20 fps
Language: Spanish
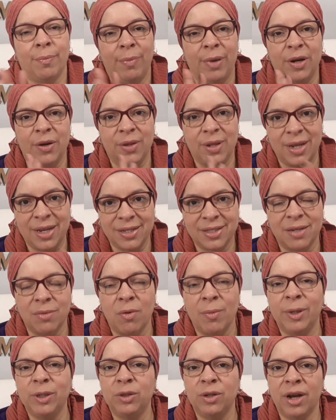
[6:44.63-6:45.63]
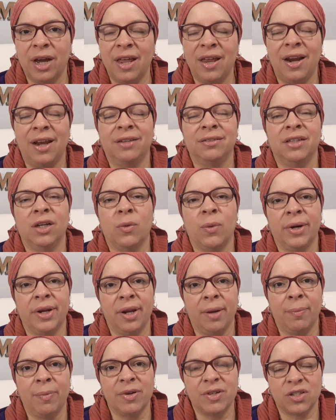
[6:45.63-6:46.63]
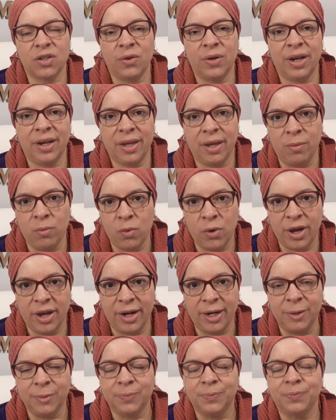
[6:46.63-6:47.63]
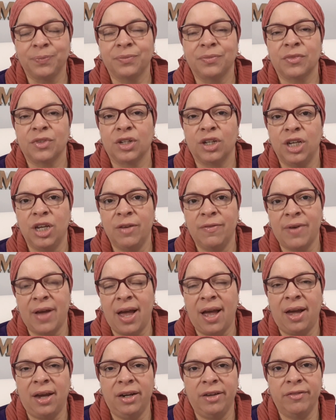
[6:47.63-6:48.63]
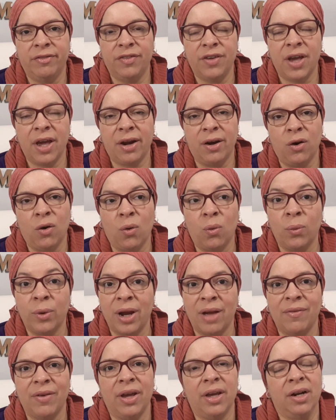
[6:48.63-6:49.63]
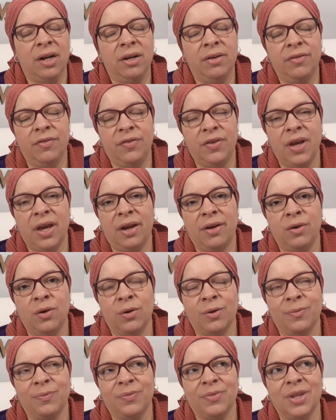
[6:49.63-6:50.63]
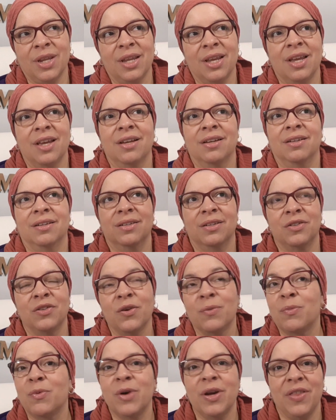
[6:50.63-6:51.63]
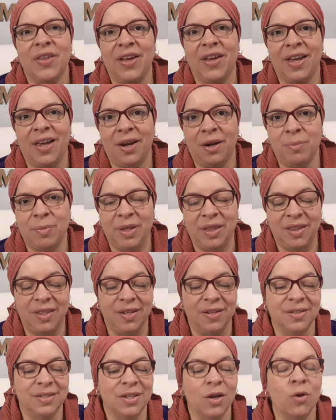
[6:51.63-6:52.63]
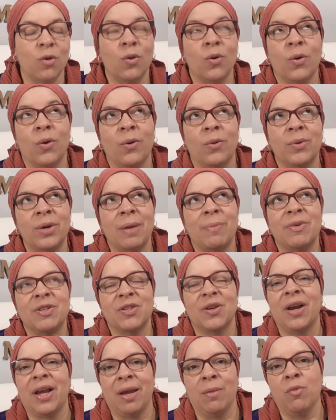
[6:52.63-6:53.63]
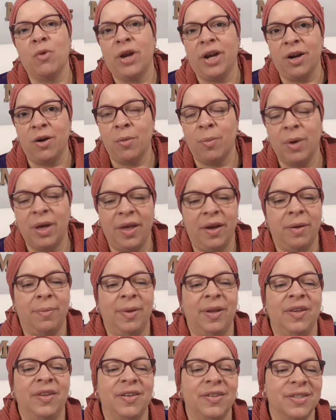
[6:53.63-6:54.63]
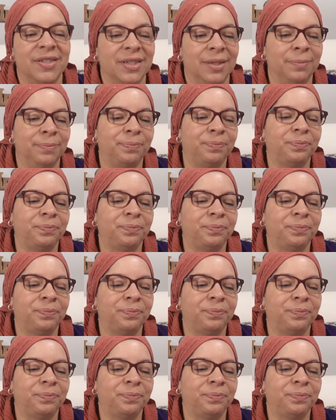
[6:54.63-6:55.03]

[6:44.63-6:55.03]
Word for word: Pero de ese momento en adelante, cualquier persona que muere y va al infierno, una vez en el infierno, no puede arrepentirse. O, una persona que muere no puede arrepentirse.